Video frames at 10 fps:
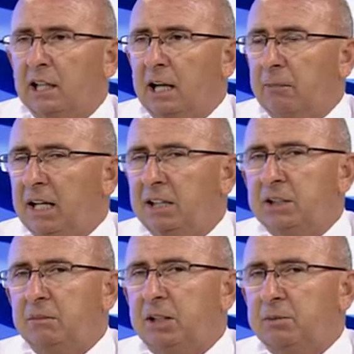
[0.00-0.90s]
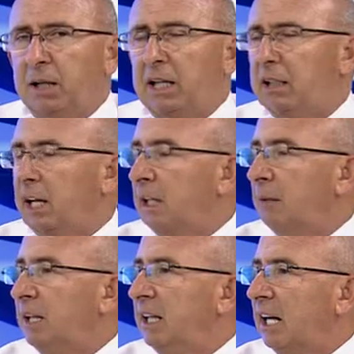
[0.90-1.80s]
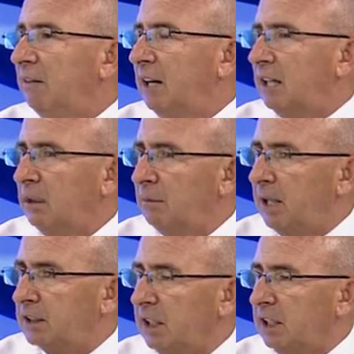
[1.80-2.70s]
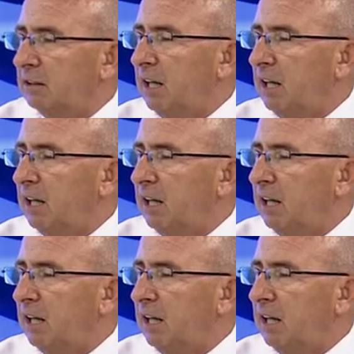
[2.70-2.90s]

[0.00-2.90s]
Emanetçi başbakanlarla bir yere varılamayacağını